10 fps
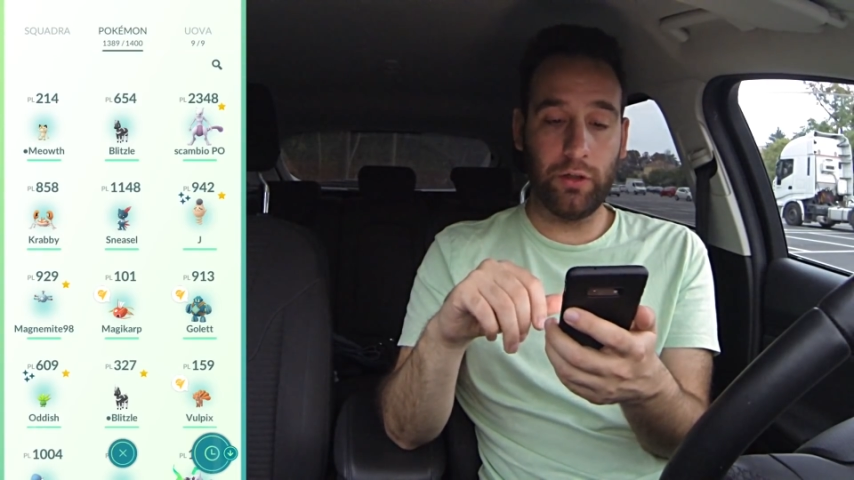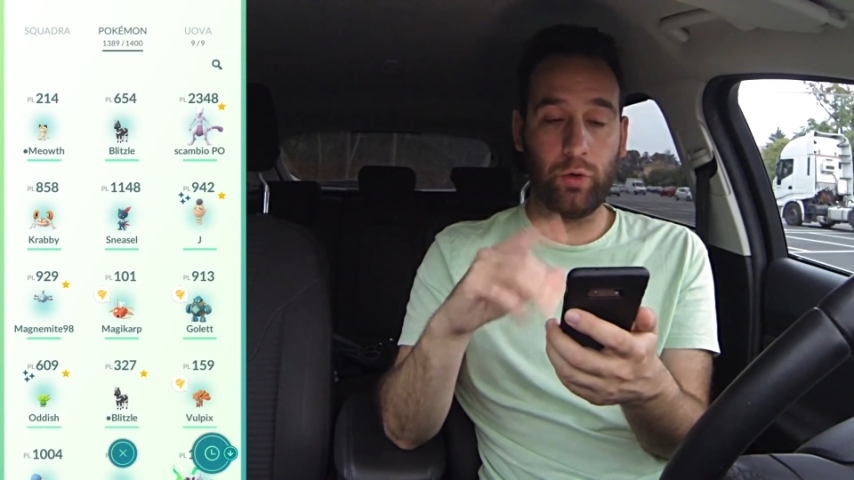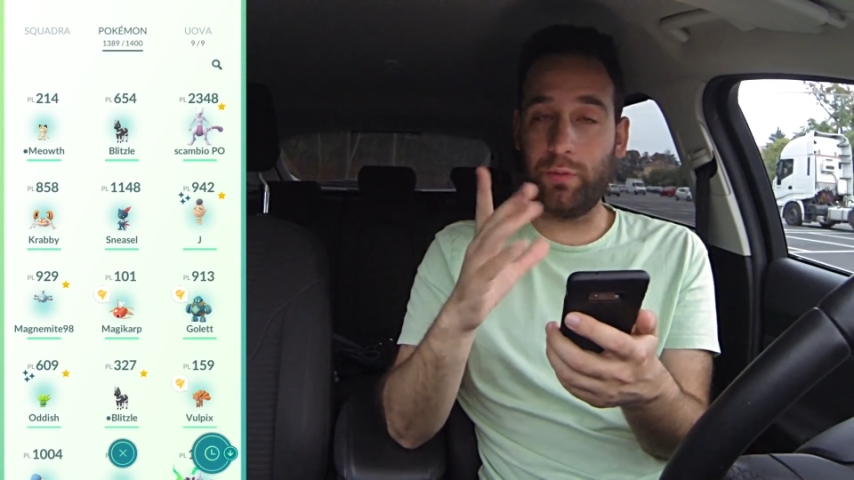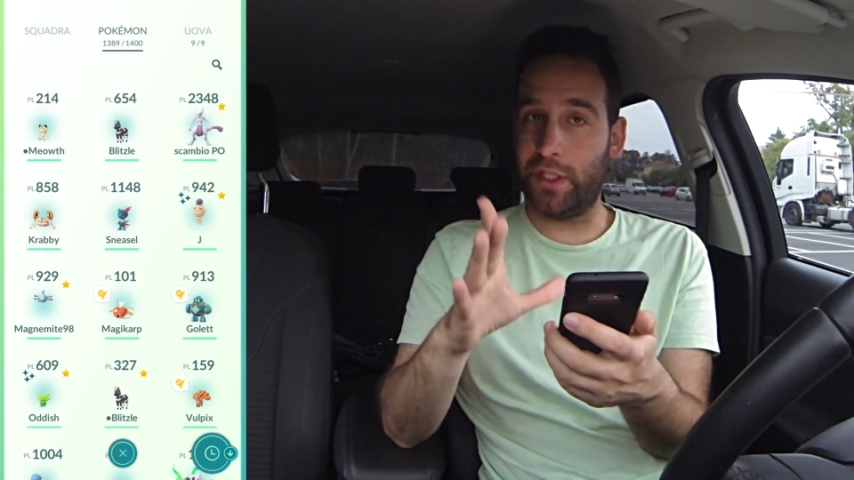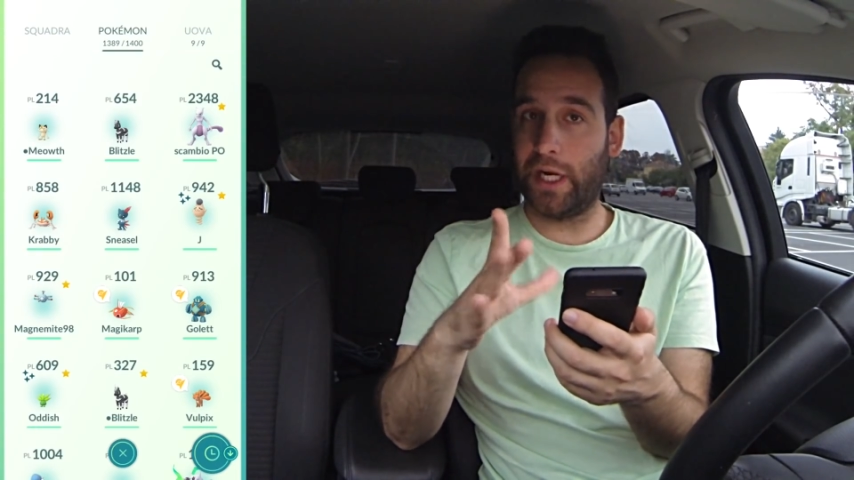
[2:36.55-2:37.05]

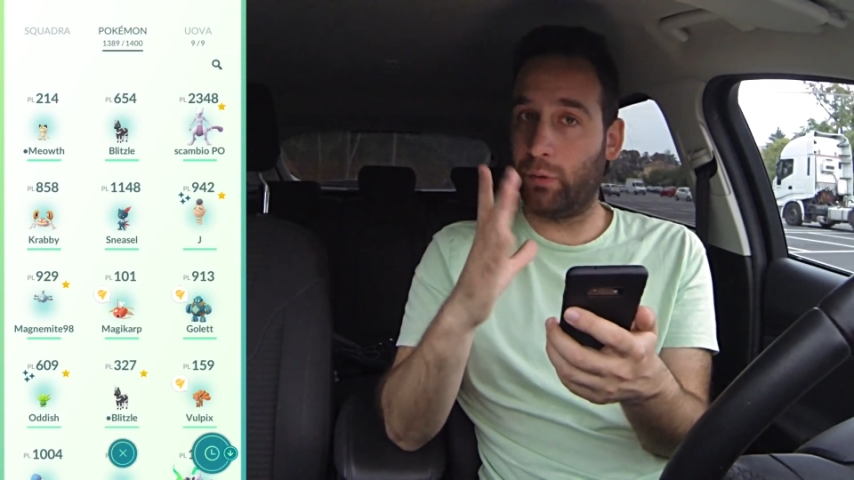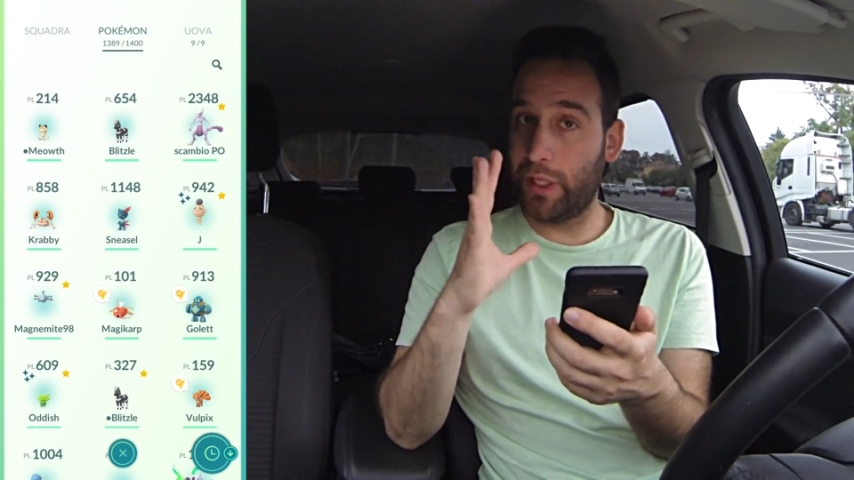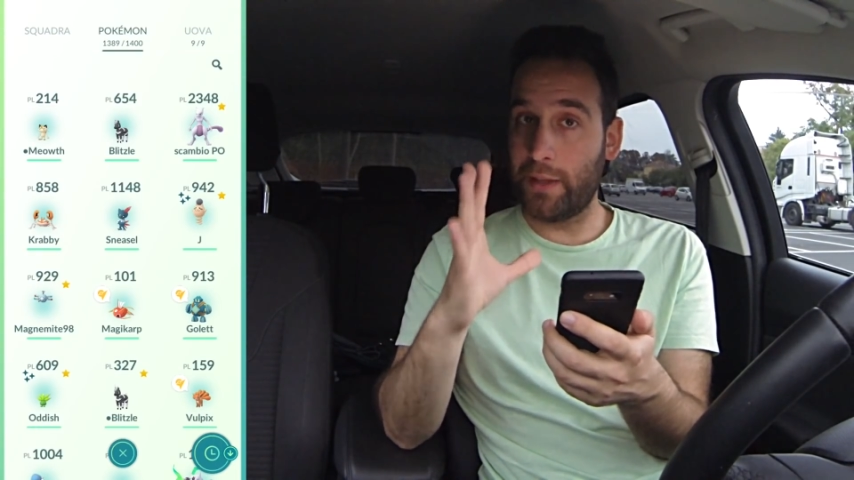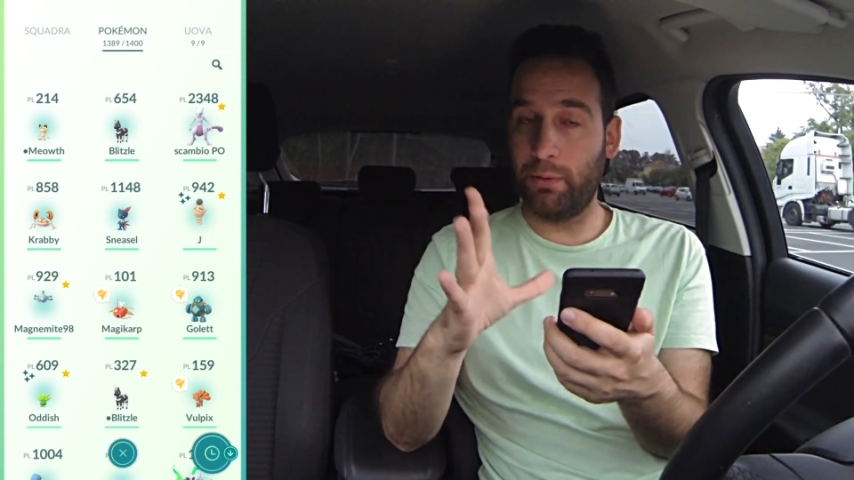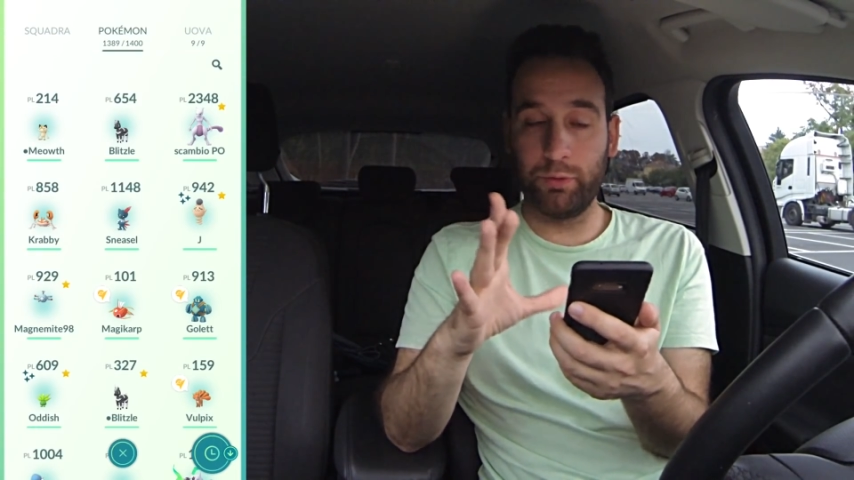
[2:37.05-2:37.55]
Lui mi darà
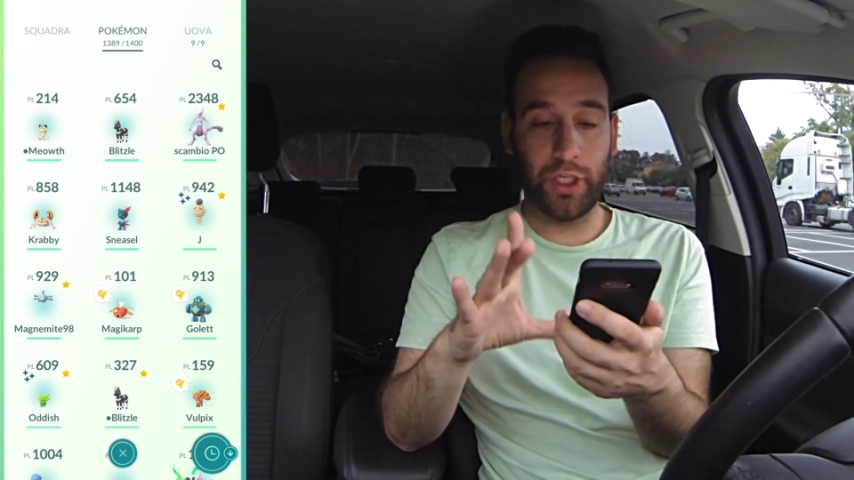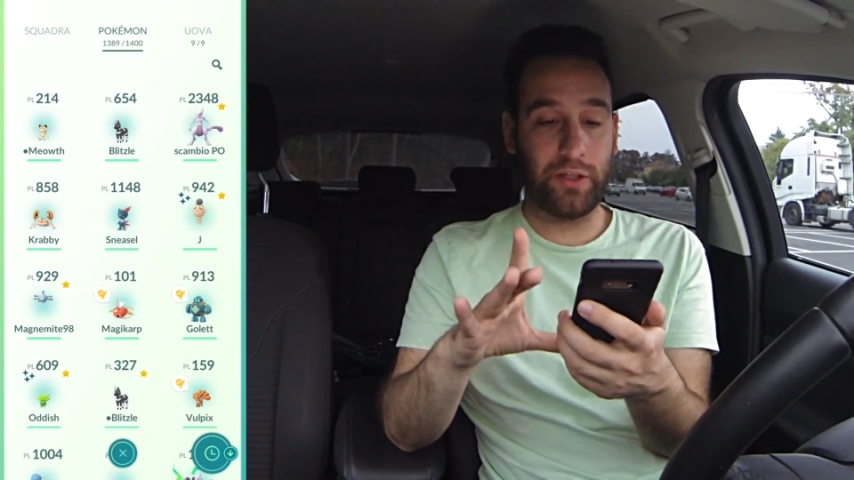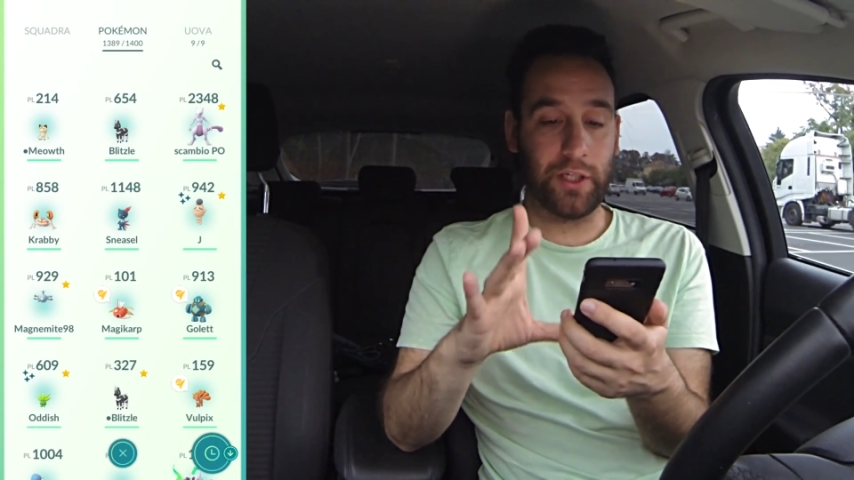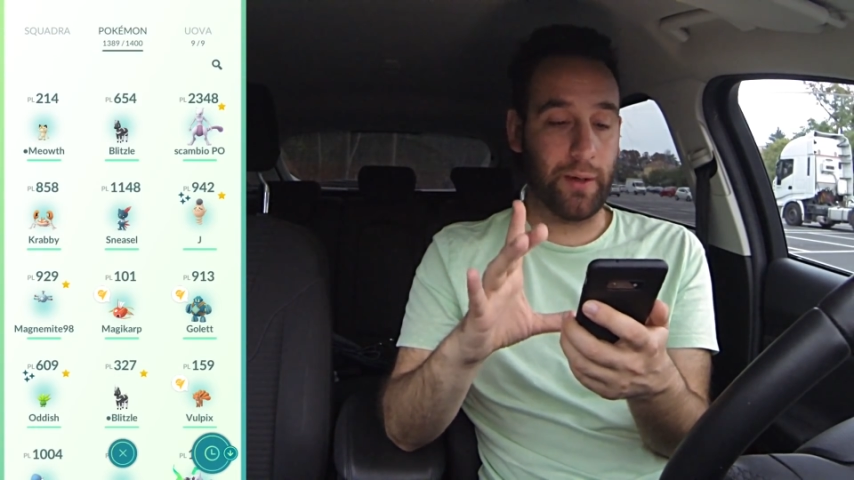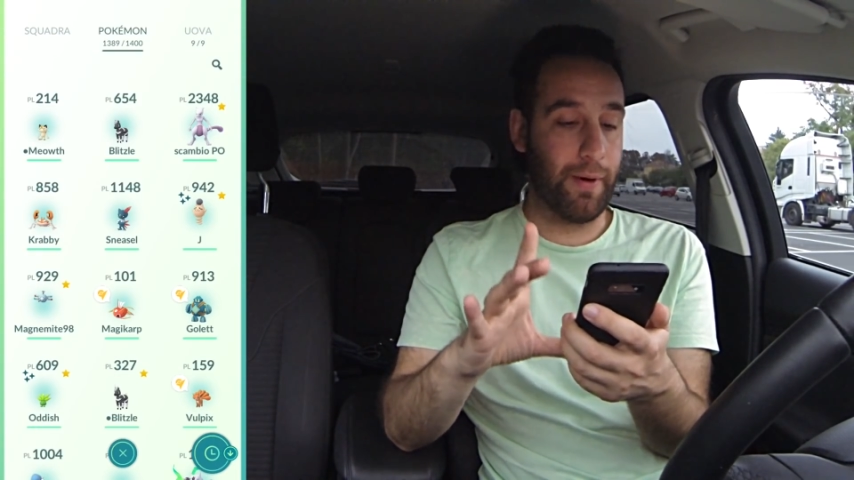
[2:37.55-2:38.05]
un iPhone
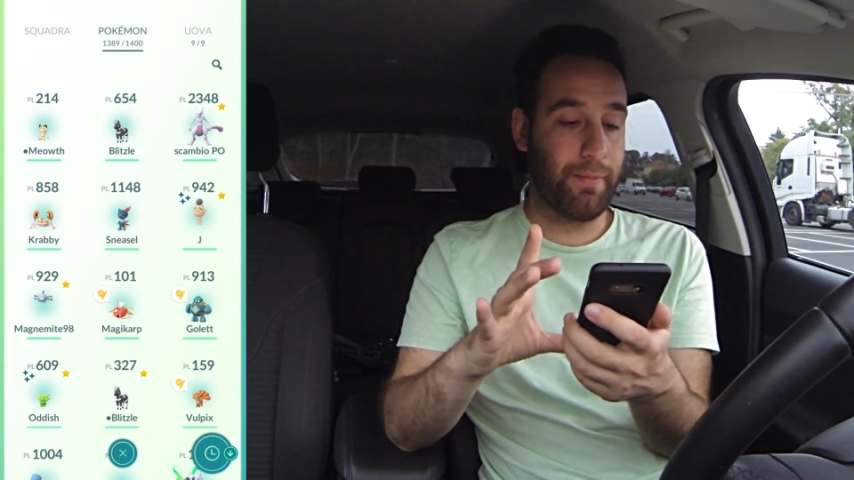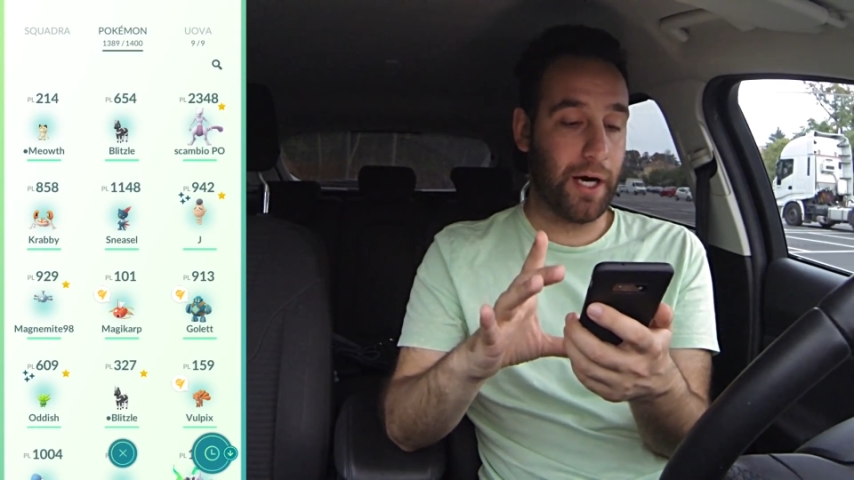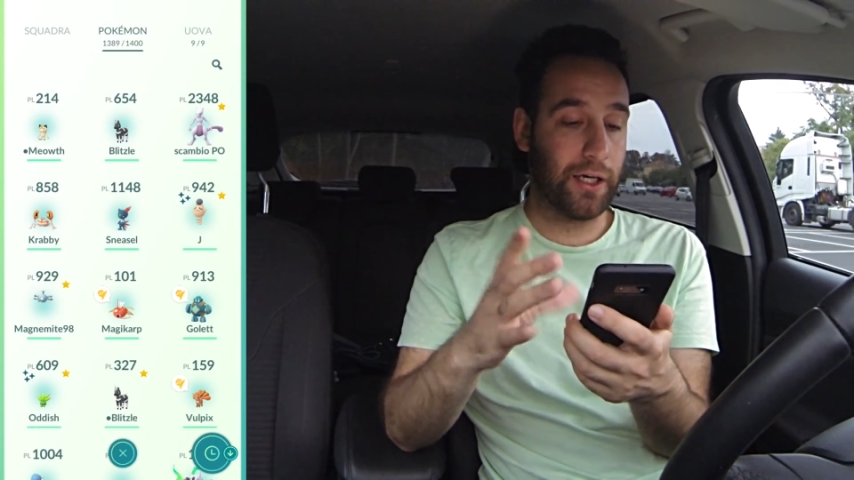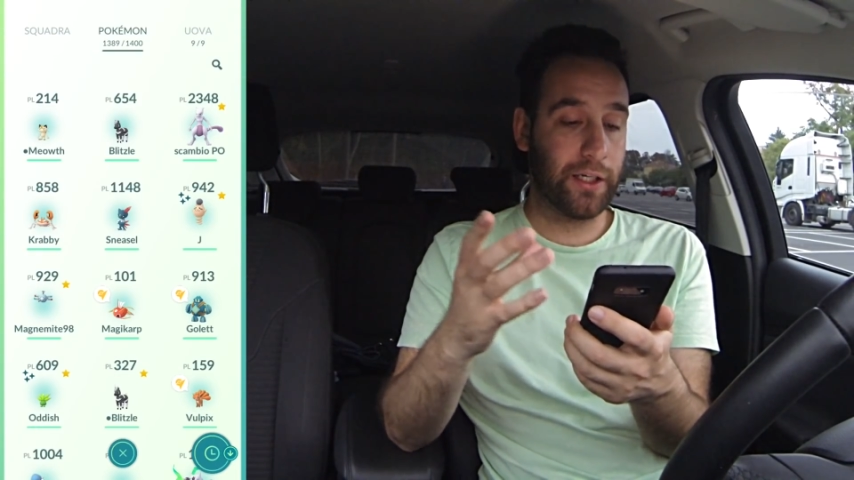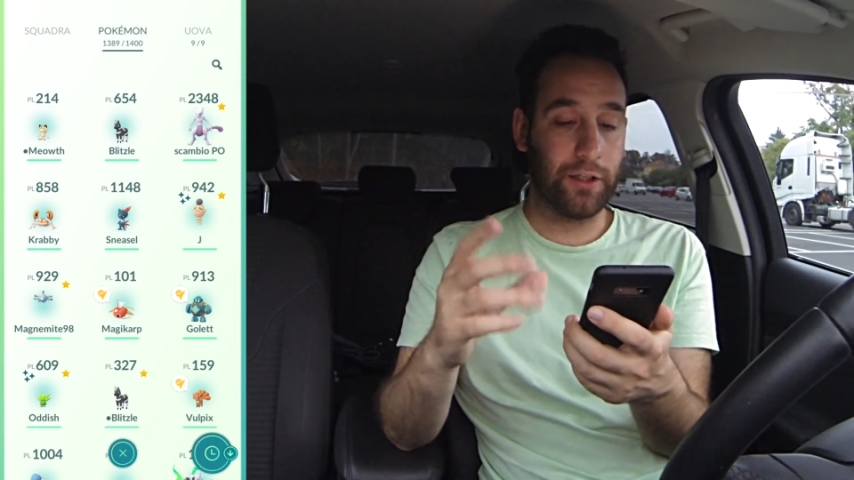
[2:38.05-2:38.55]
Shiny che a me
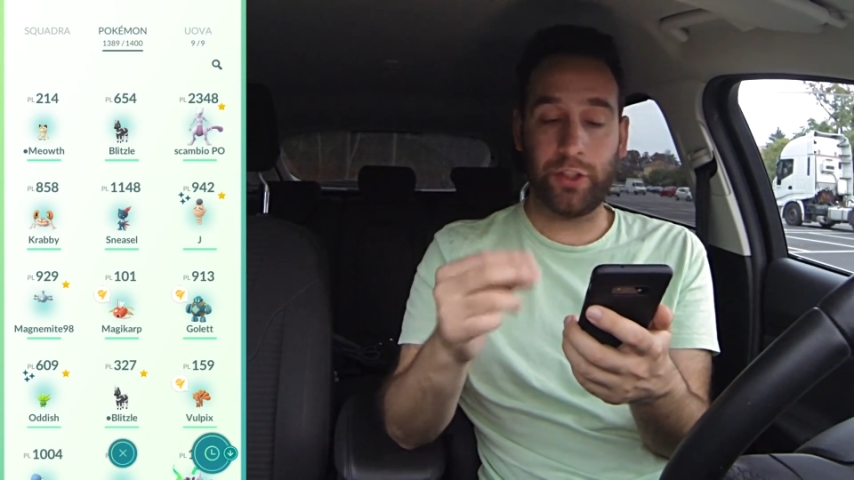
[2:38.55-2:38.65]
manca,